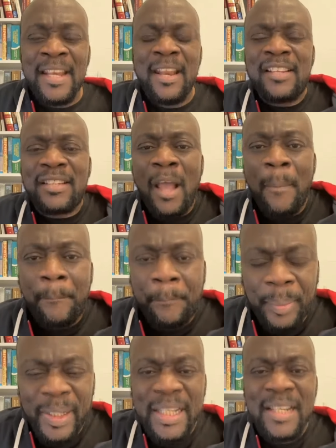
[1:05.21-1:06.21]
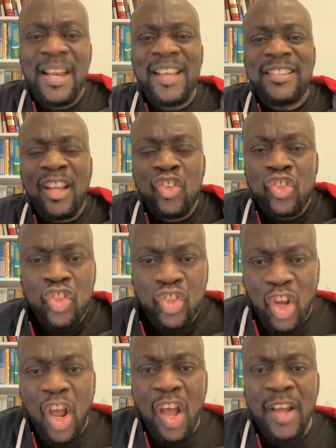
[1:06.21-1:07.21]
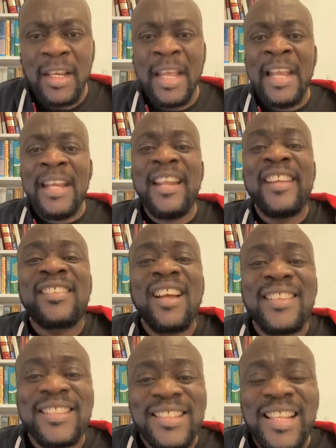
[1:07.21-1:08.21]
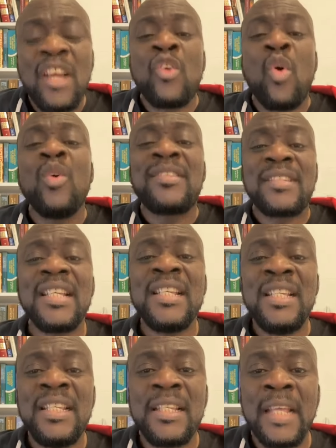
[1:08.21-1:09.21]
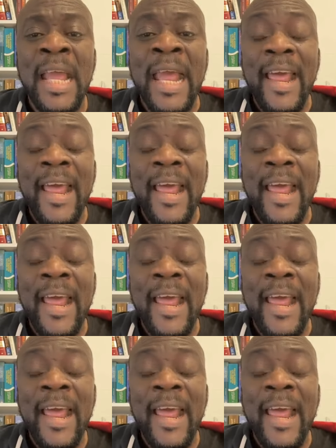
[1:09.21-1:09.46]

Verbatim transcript: Les gens prient, les gens jeûnent, les gens se s'égosillent.